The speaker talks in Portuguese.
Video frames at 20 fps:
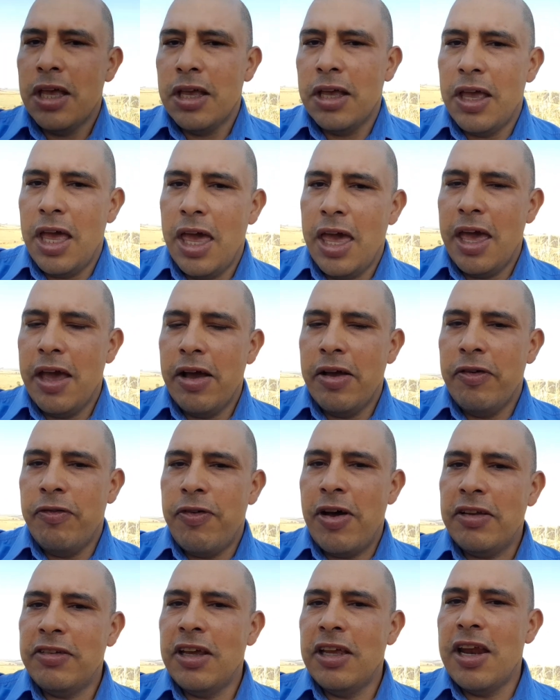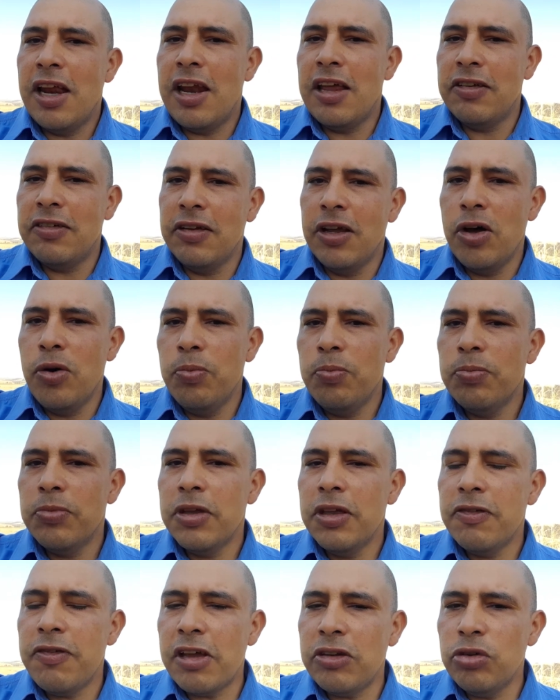É, faça a inalação
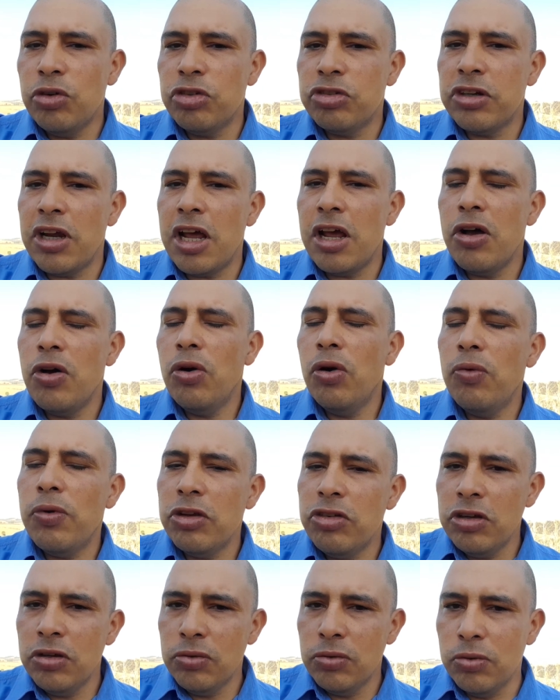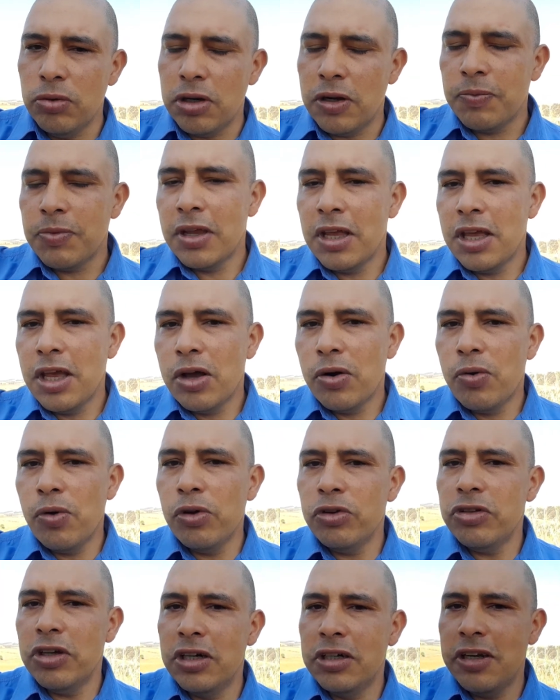e faça o chá ou a tintura.
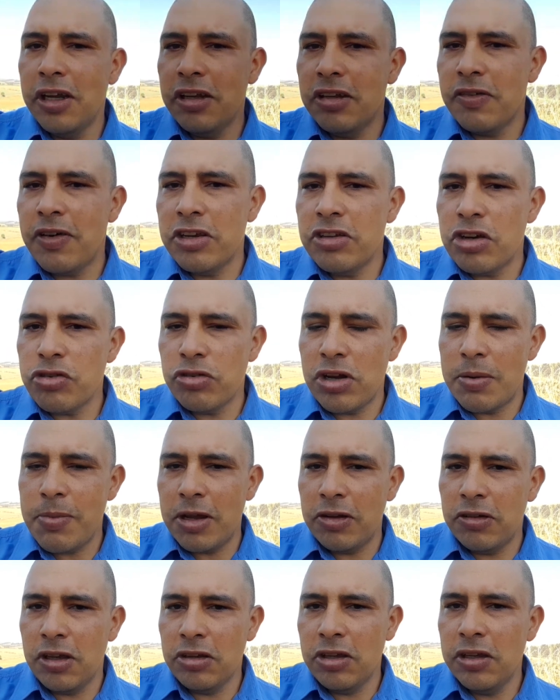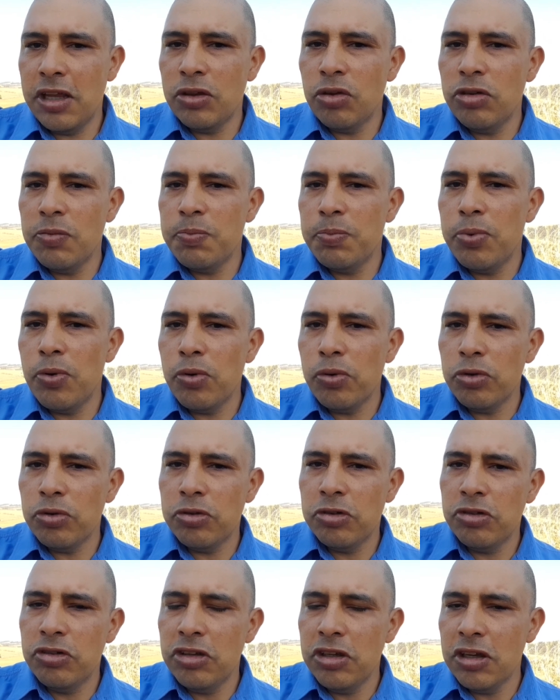Com certeza vai te ajudar bastante. Dentro de
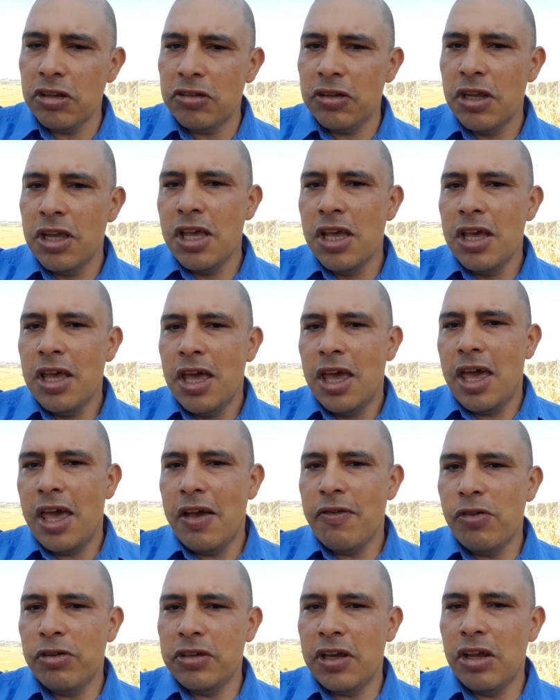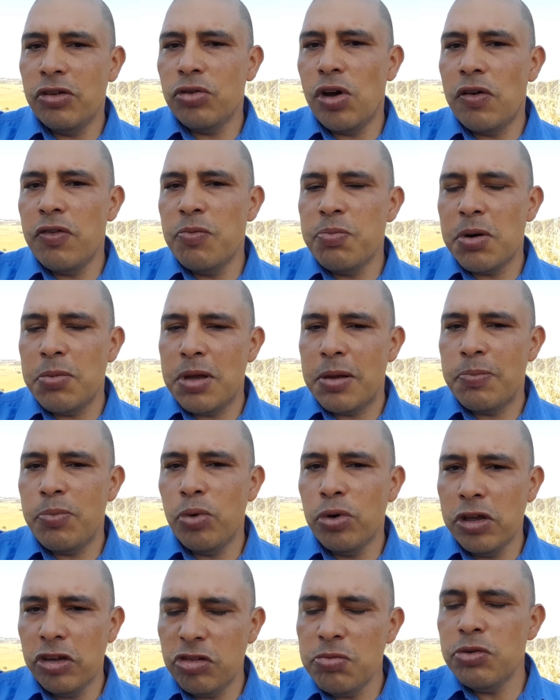poucos dias é, você resolve o problema.
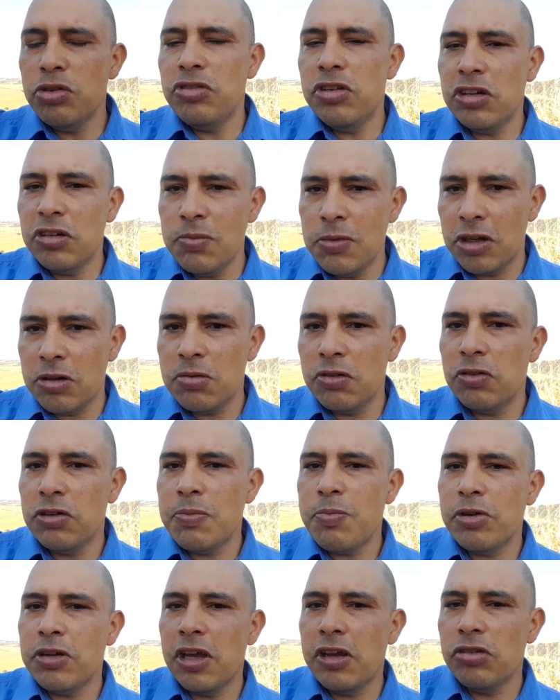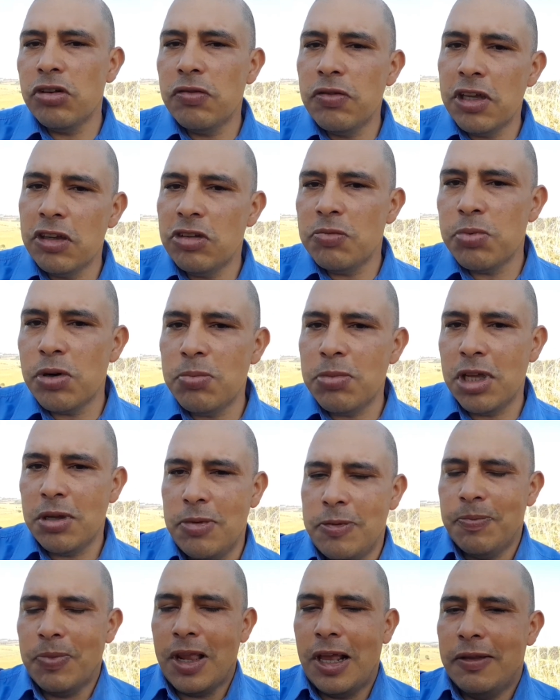Pouquíssimos dias mesmo você pode resolver esse
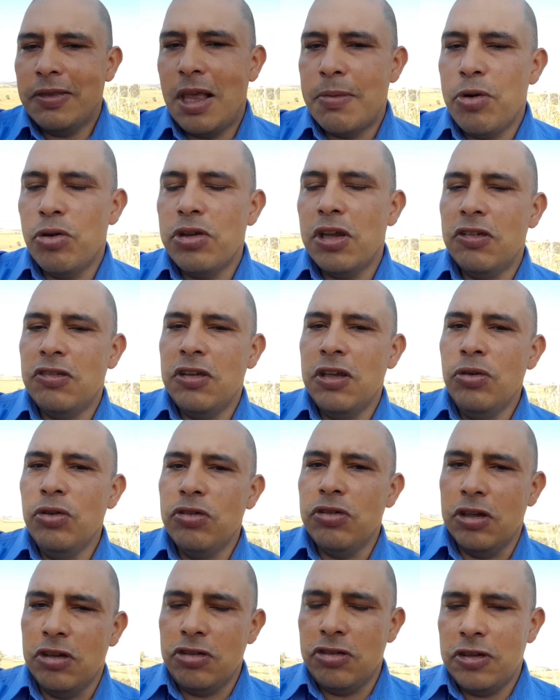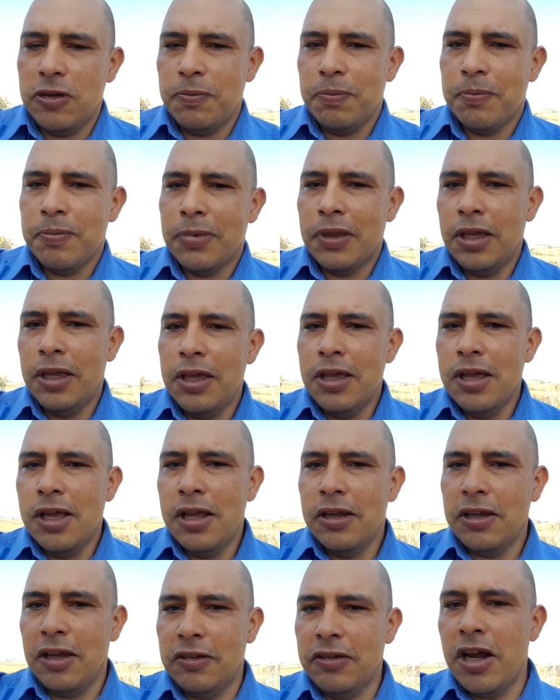problema, tá bom? Da sinusite,
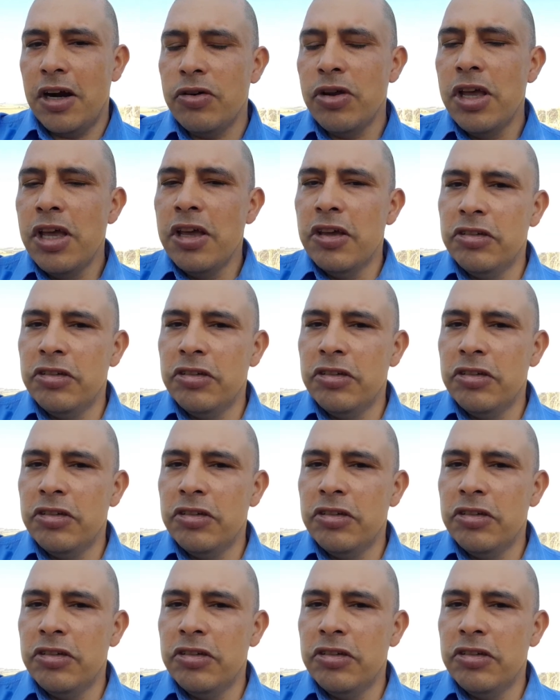tá certo?